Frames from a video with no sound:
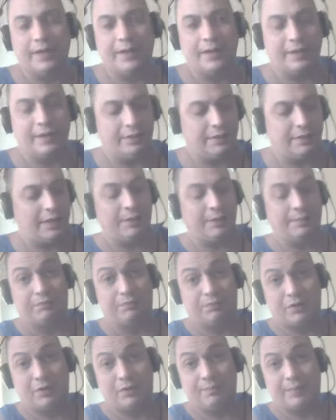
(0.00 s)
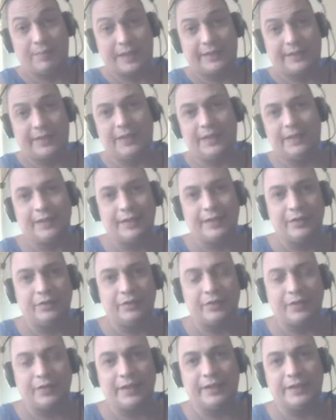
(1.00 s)
salen con la misma foto de
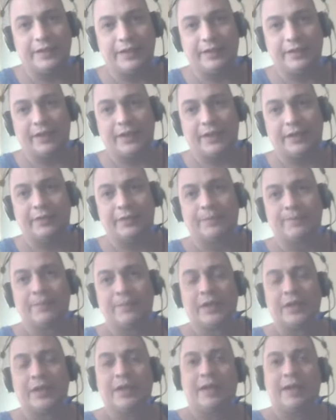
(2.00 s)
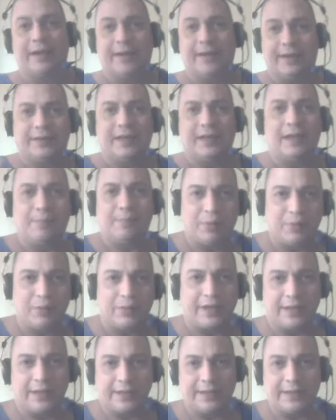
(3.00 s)
portada
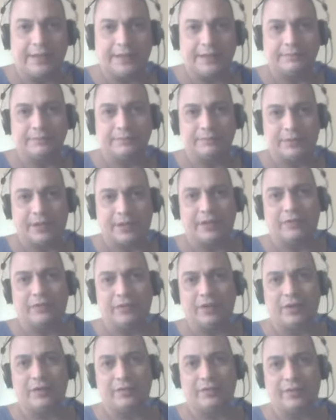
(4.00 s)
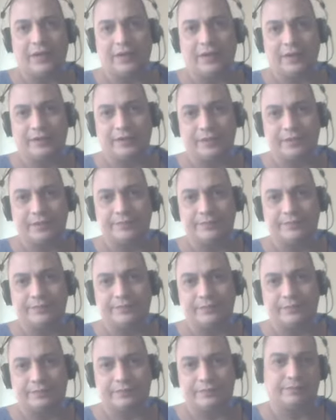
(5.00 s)
de las dos cuadras
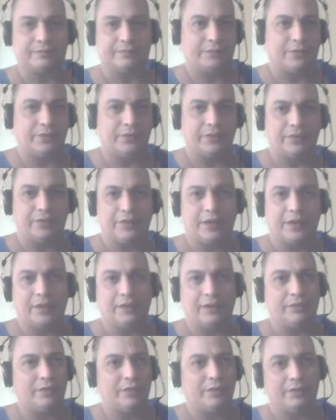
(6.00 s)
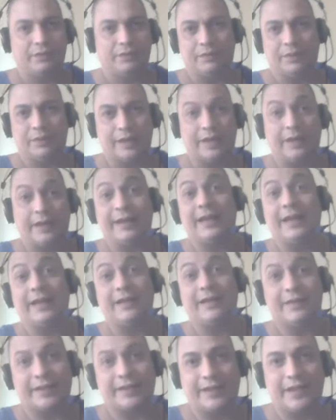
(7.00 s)
de las personas marchando si
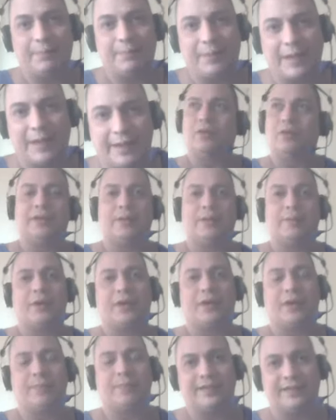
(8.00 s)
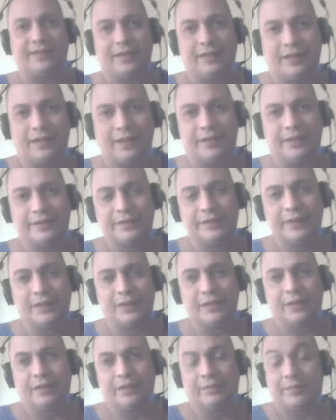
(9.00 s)
son de la
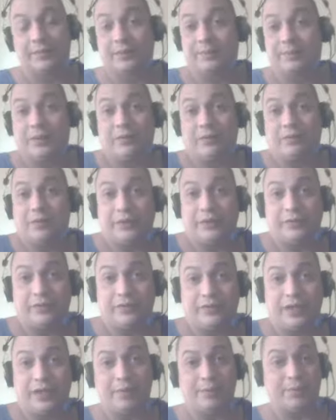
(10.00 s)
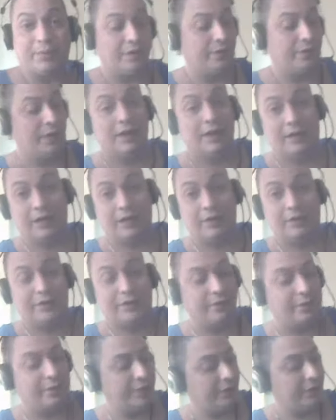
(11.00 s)
comparten la línea editorial del diario.
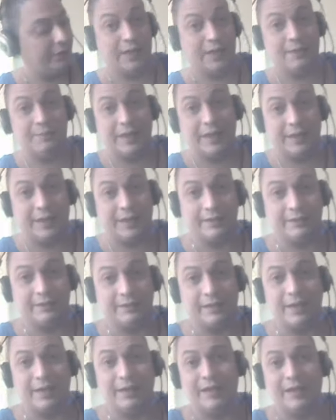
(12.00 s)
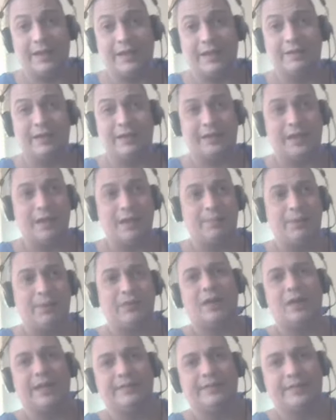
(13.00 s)
Esa es la pluralidad que estos
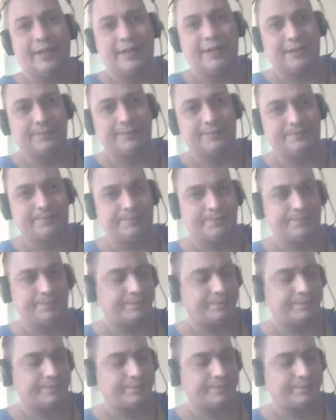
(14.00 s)
defienden, ¿no?